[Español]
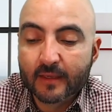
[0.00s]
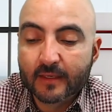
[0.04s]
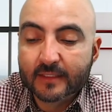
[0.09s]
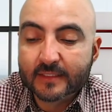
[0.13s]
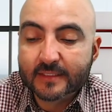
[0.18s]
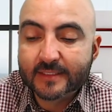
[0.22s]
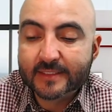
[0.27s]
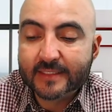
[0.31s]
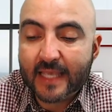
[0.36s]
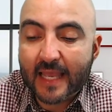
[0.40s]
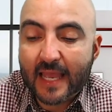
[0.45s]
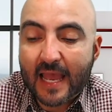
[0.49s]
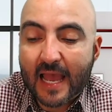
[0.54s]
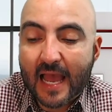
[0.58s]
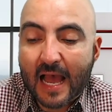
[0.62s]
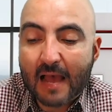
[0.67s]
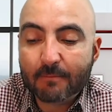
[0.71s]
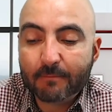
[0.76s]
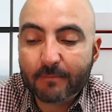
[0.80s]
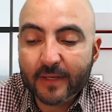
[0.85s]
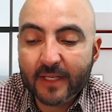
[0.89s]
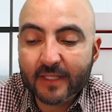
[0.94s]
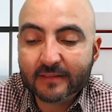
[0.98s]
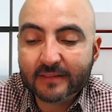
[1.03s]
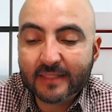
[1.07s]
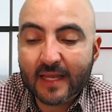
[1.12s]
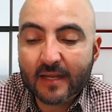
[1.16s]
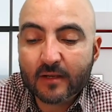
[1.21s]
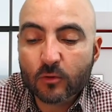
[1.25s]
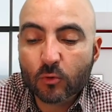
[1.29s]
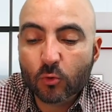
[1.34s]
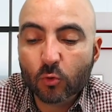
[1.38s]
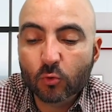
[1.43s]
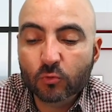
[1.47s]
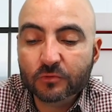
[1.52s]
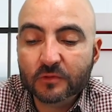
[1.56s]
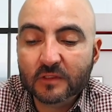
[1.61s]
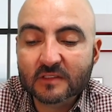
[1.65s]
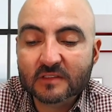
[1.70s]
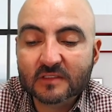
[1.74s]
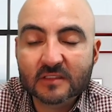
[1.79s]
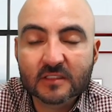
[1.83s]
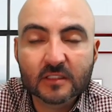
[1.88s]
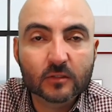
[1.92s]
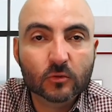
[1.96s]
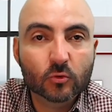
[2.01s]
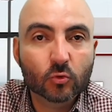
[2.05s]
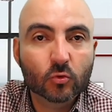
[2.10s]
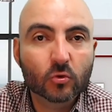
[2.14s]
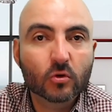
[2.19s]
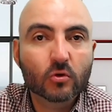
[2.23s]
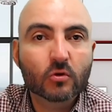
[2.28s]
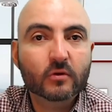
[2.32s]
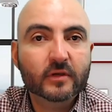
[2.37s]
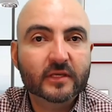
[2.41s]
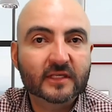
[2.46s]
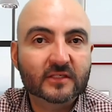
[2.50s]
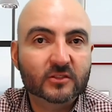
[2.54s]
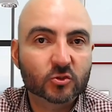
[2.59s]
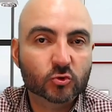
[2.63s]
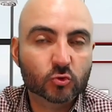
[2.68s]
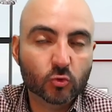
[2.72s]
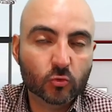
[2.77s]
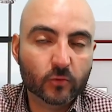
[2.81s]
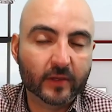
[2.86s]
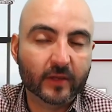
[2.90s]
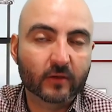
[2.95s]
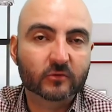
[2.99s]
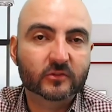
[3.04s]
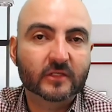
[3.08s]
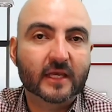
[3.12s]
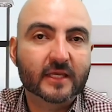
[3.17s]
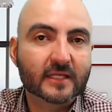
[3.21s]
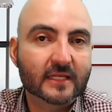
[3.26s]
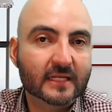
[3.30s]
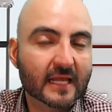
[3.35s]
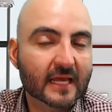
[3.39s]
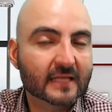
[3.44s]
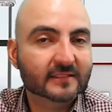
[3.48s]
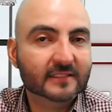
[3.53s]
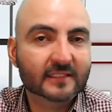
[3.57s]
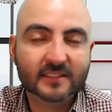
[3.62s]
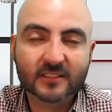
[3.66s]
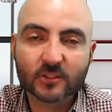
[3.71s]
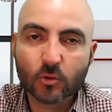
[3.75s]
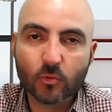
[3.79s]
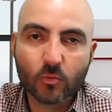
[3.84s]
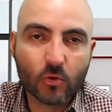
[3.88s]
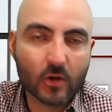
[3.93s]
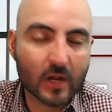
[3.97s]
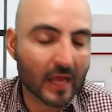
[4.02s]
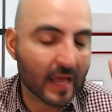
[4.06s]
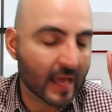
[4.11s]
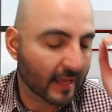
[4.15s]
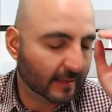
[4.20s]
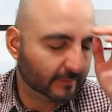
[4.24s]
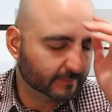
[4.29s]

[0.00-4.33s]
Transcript: Se aprietan un testículo y sube, o sea, y le hace así como la...